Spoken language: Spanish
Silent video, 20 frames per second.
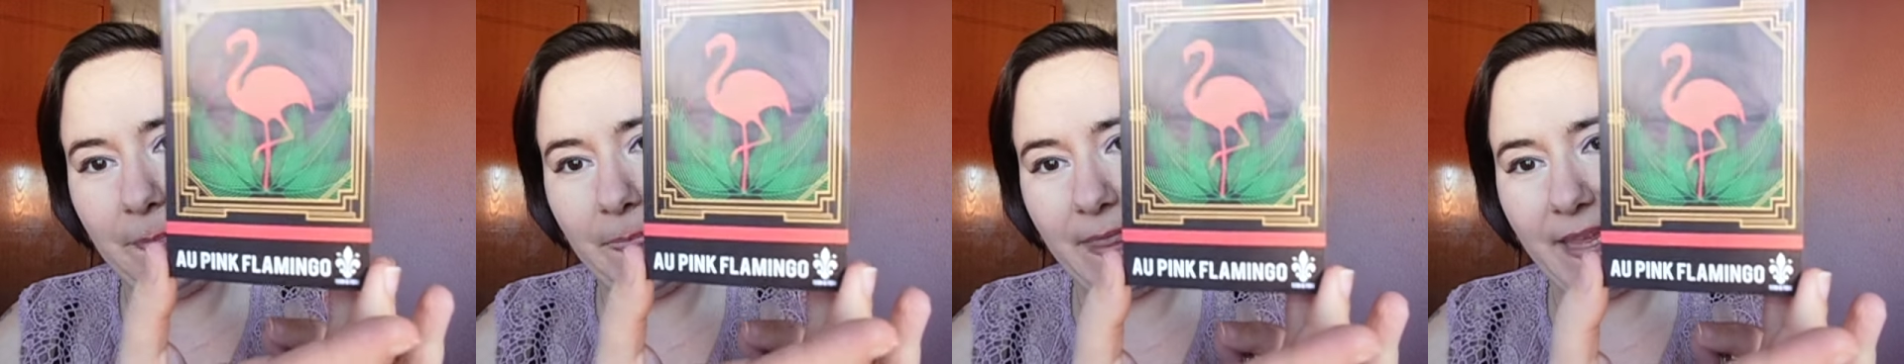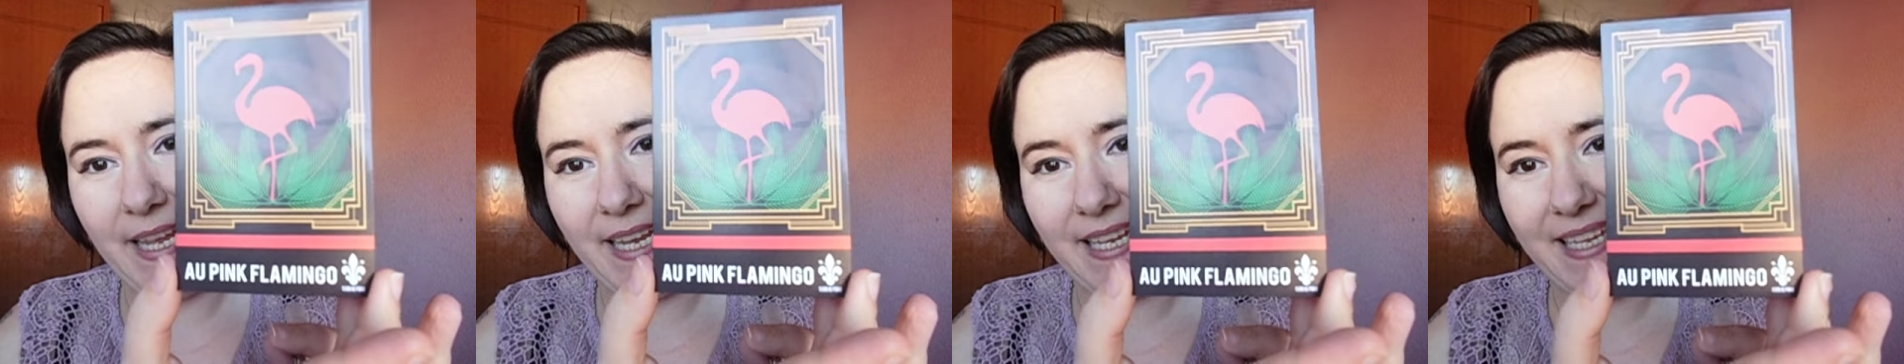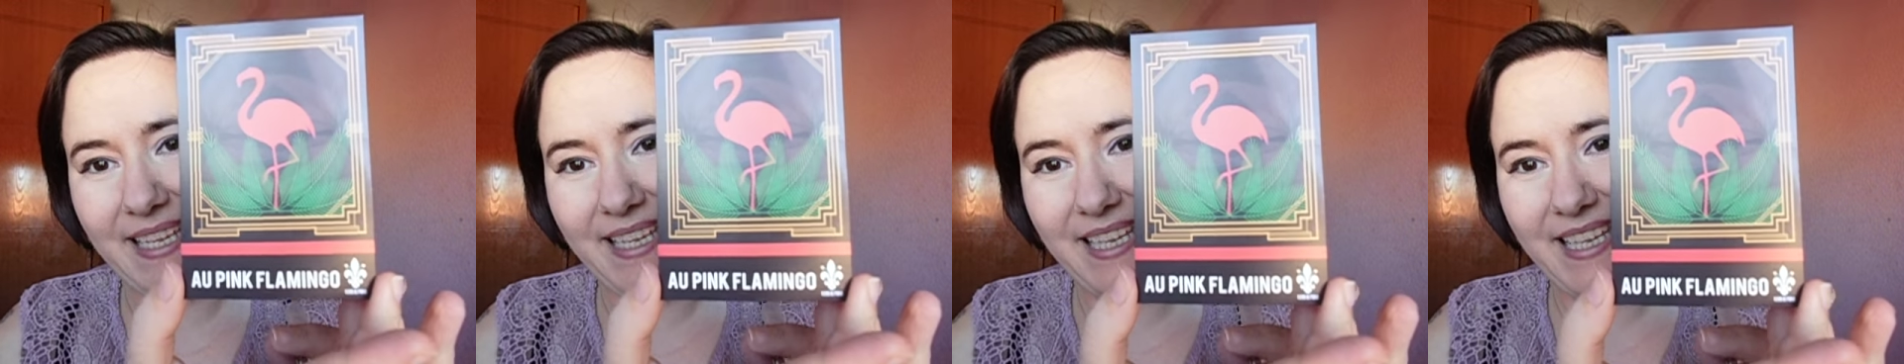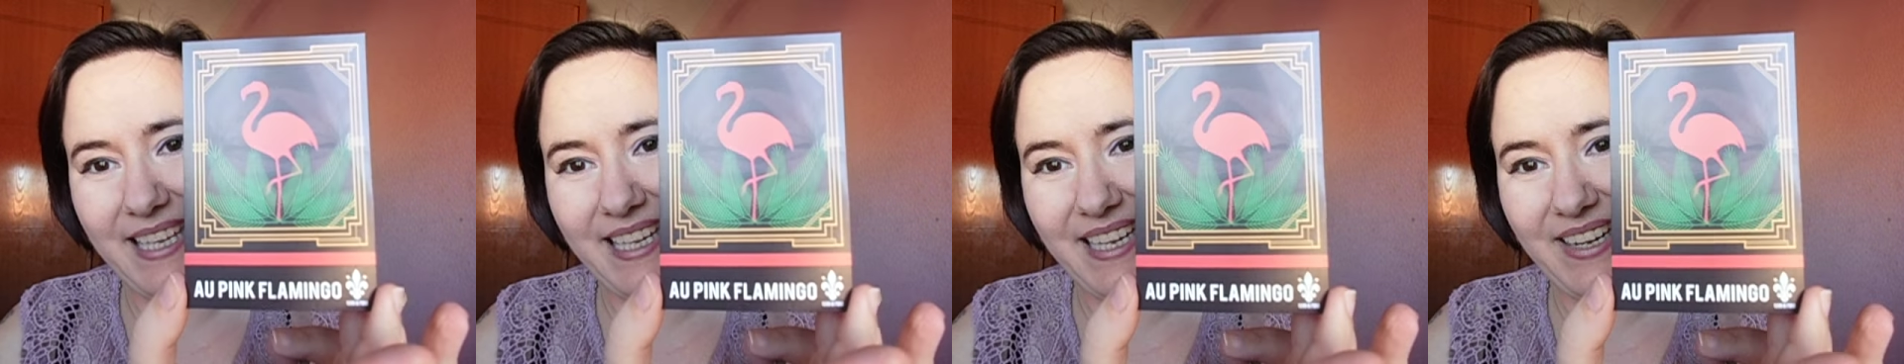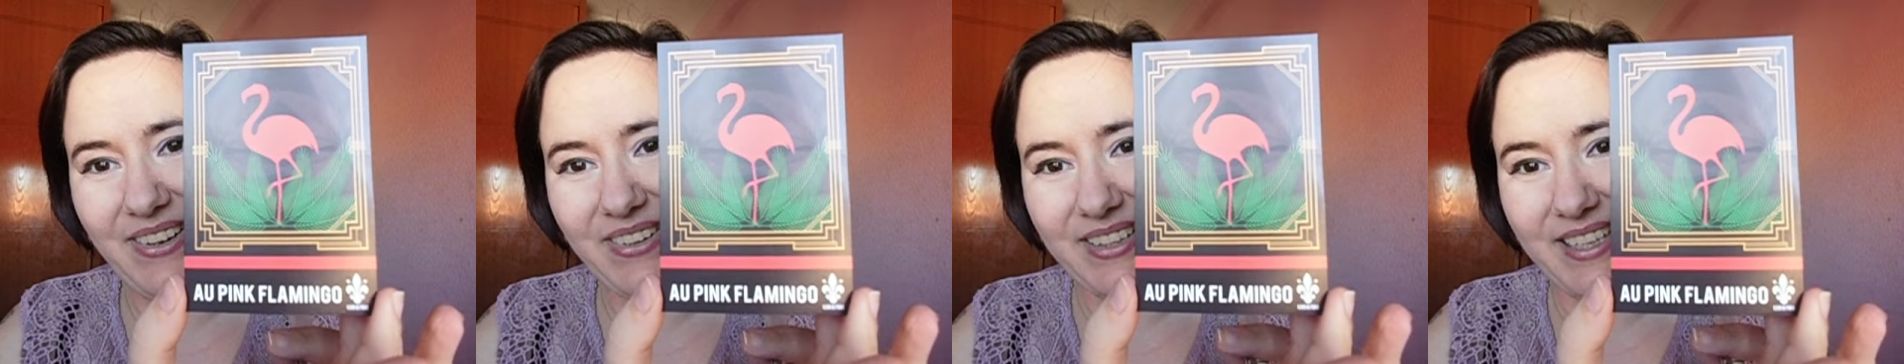
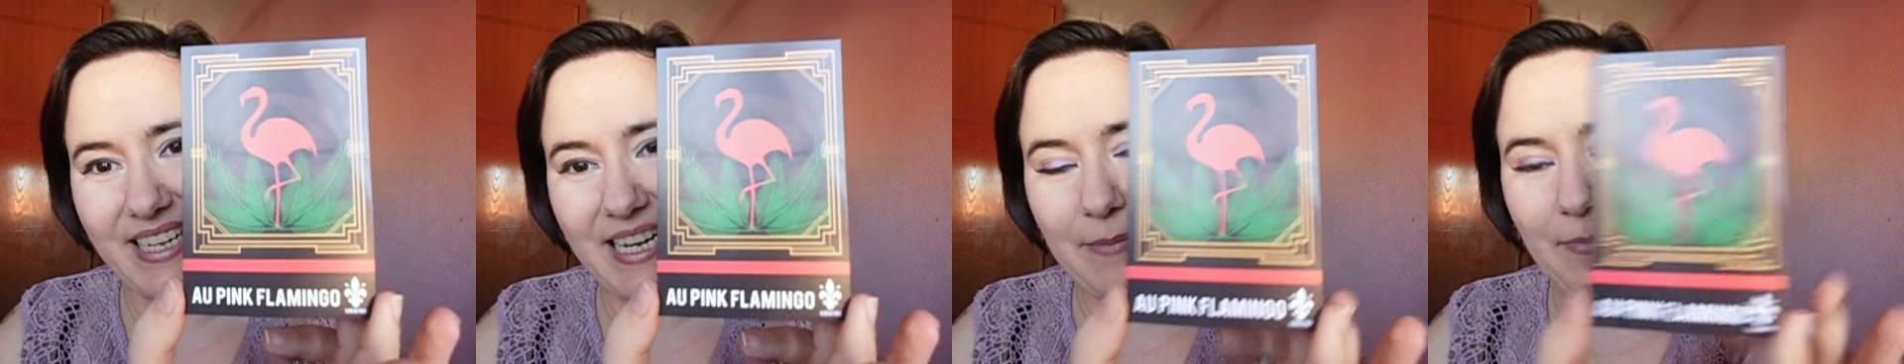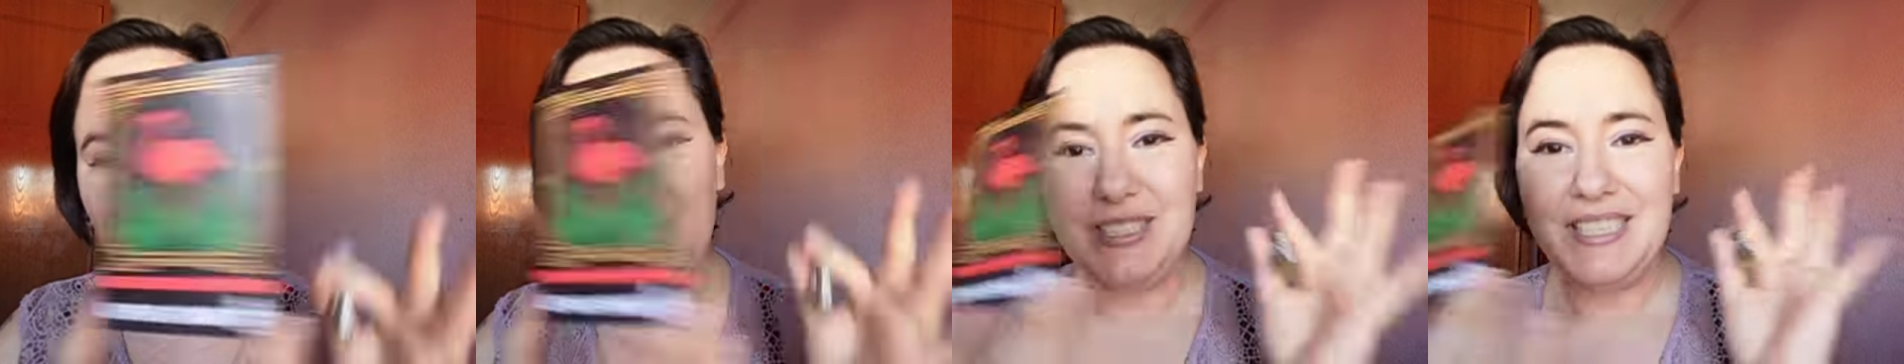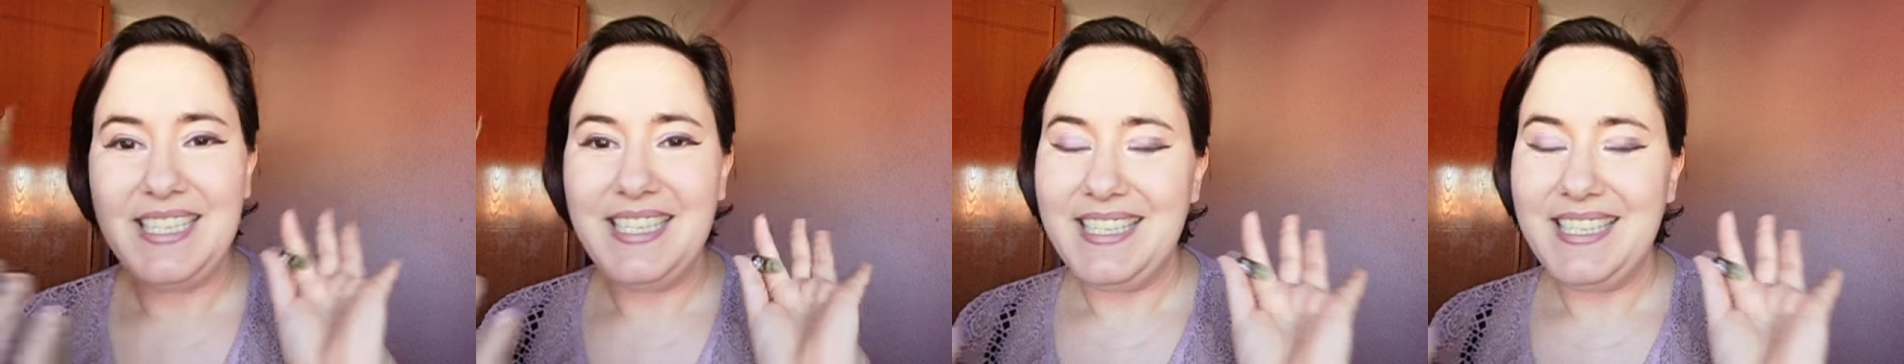aquí lo tenemos.